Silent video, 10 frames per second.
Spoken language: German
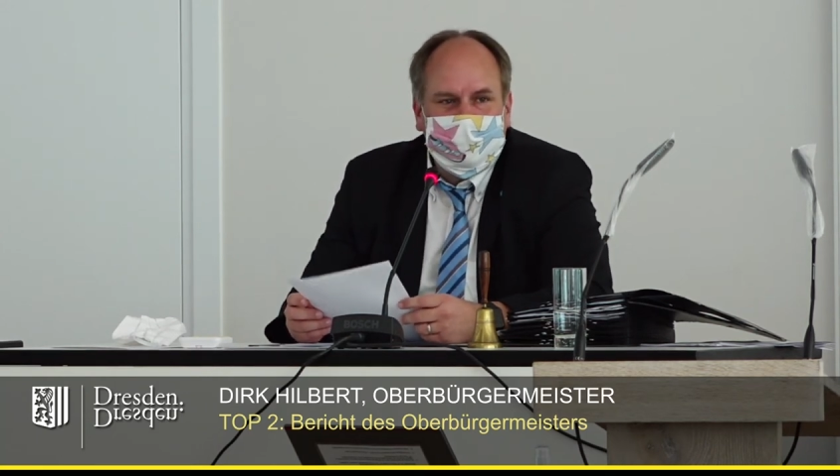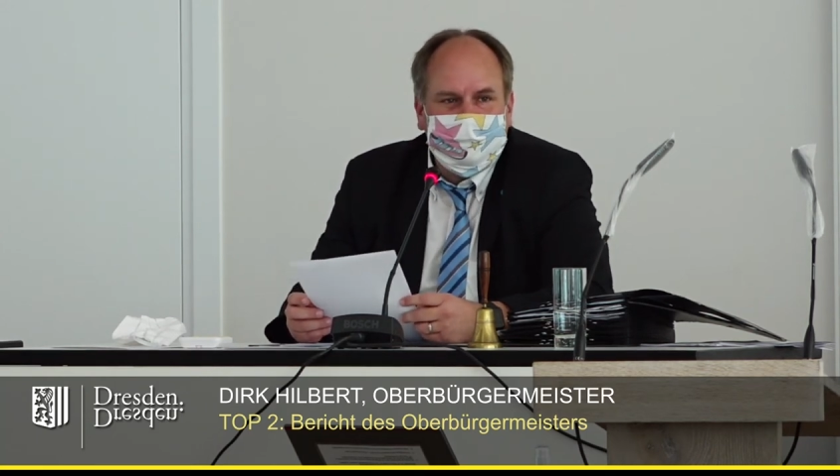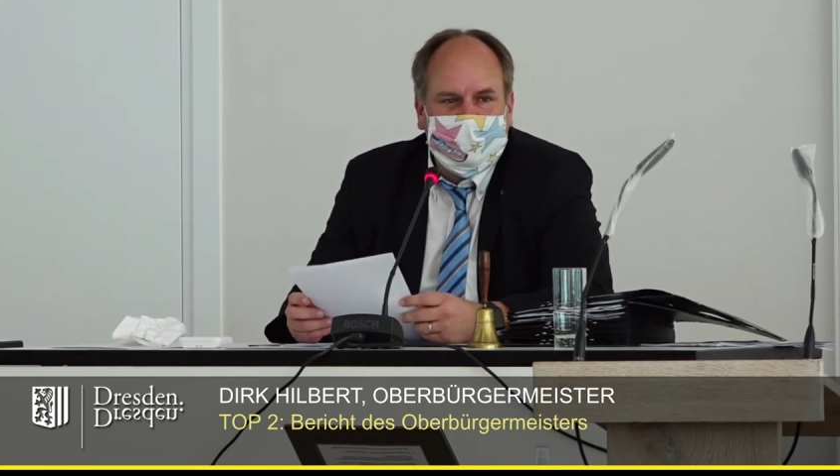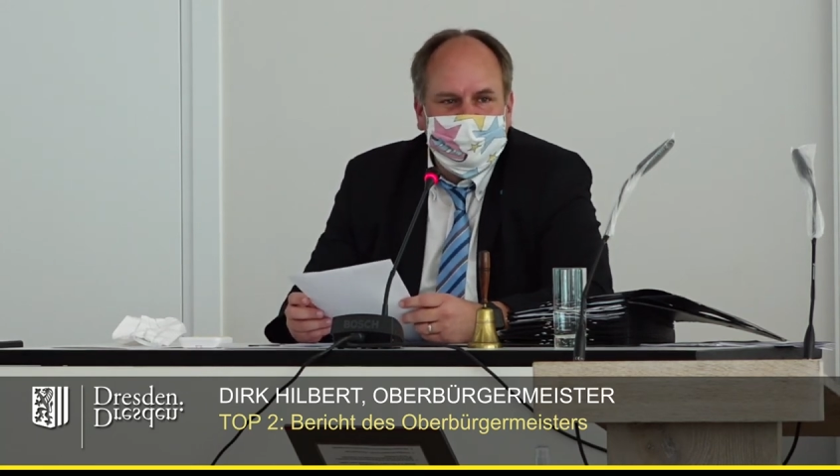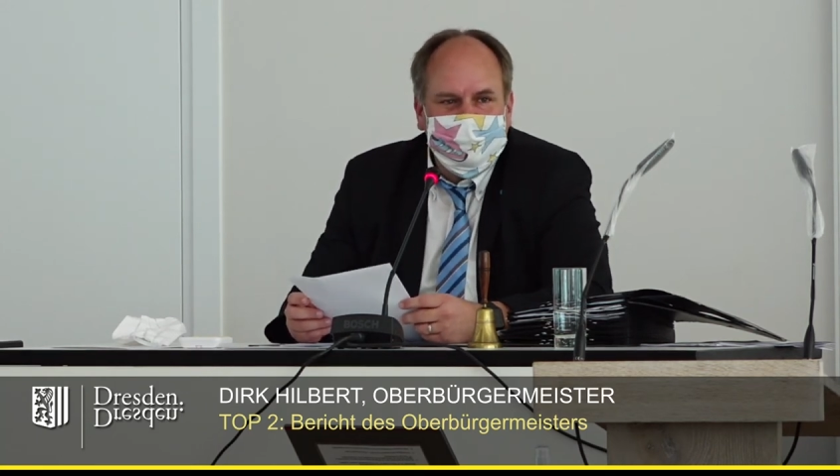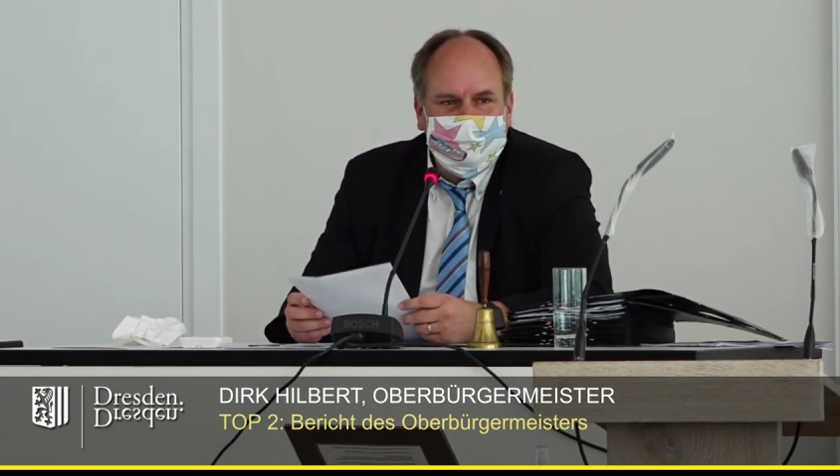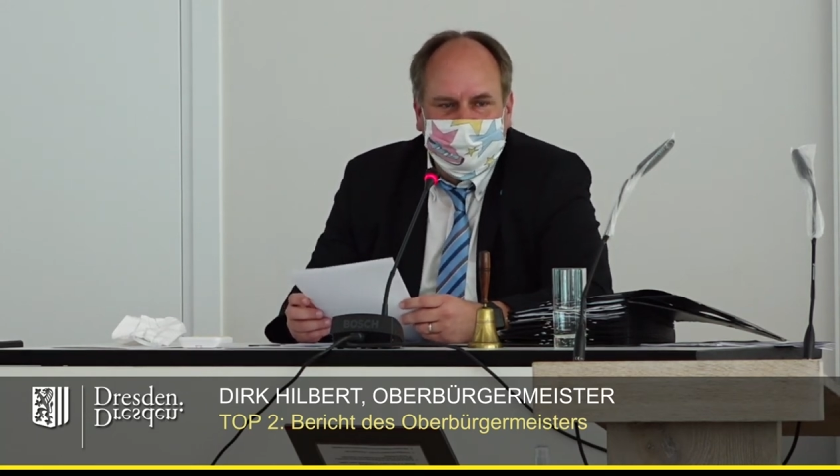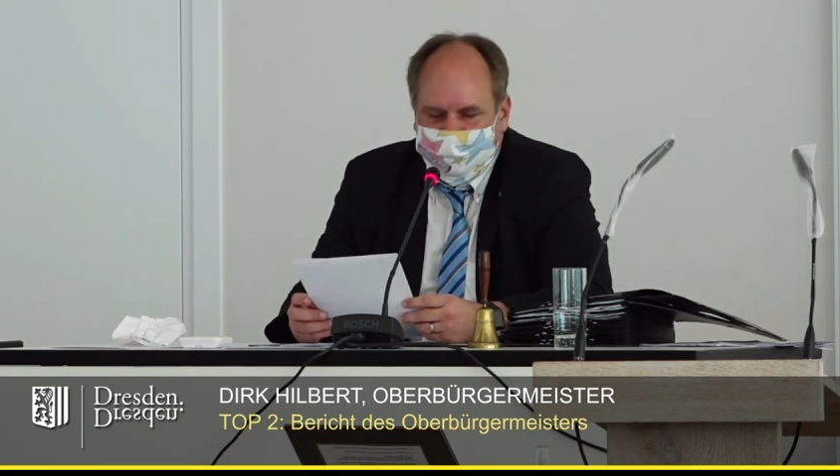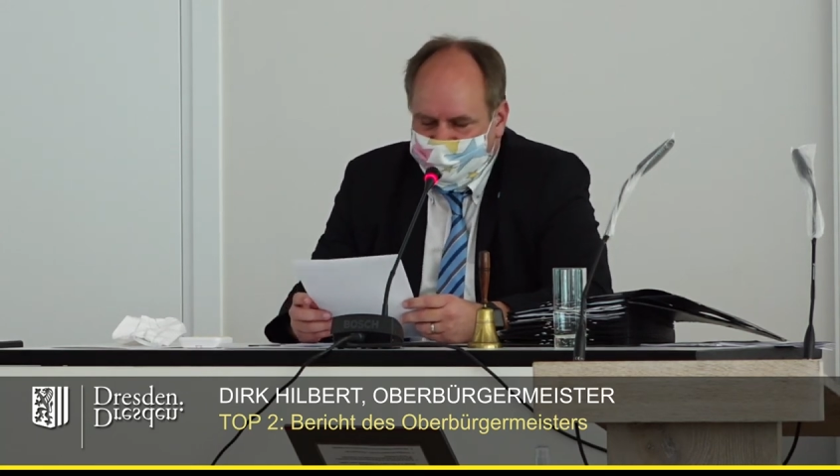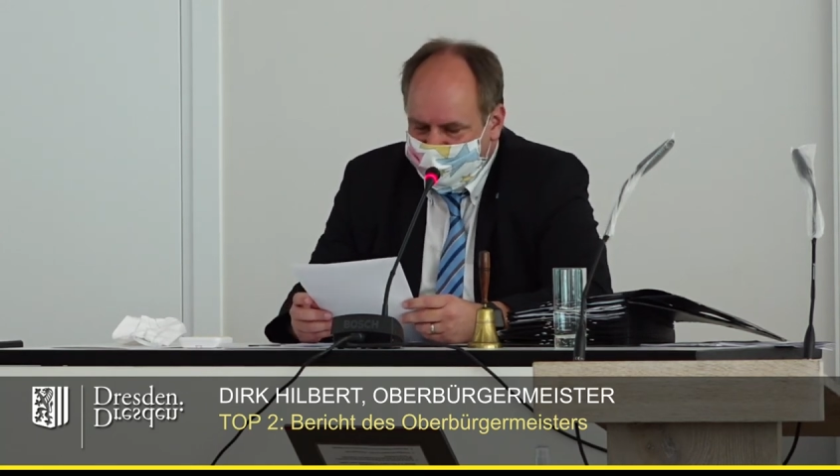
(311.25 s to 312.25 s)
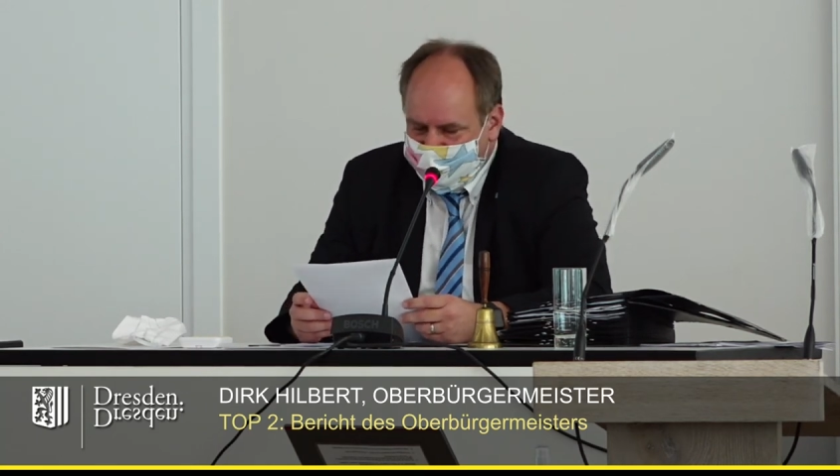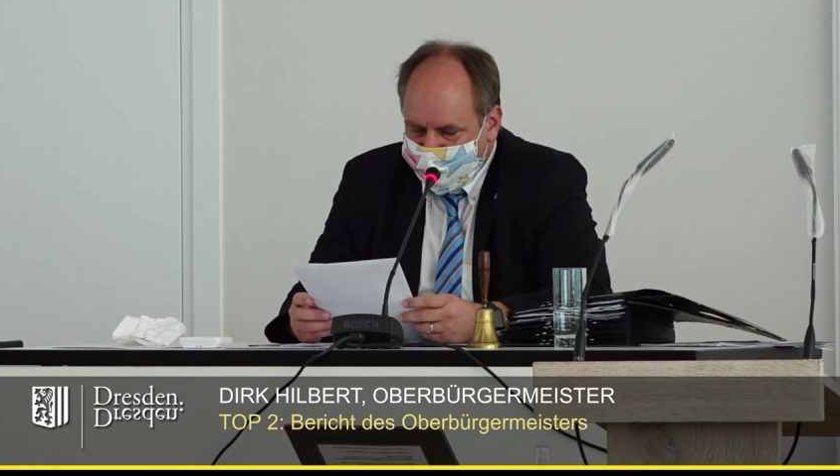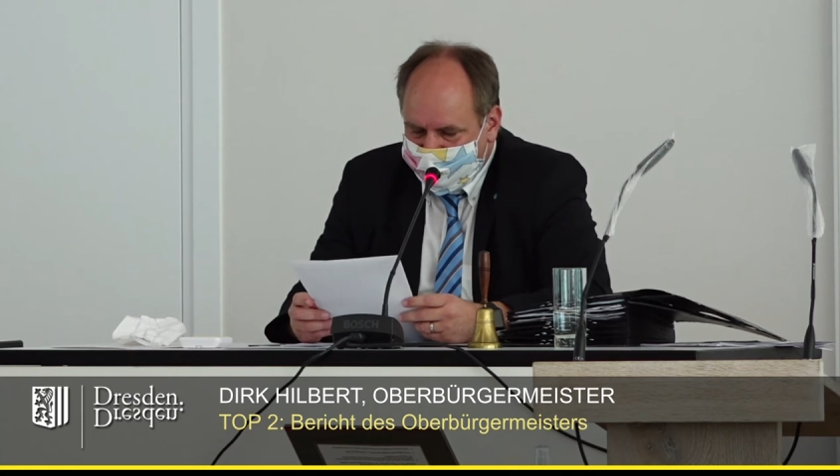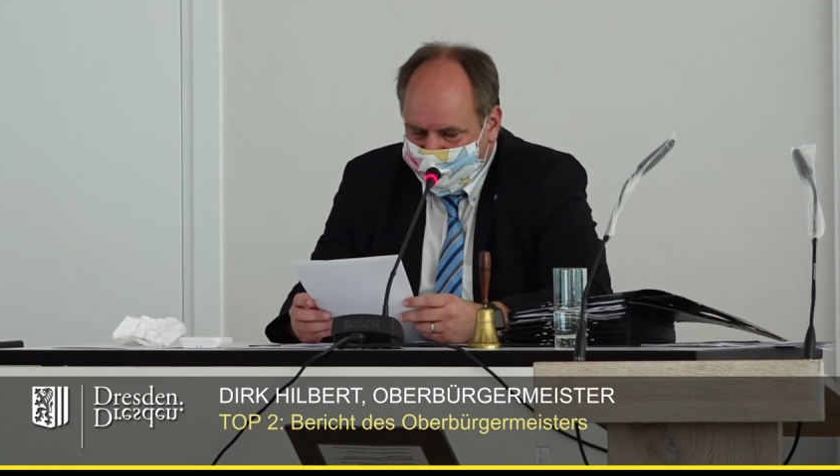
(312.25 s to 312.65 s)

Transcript: gemeinsam bewältigen.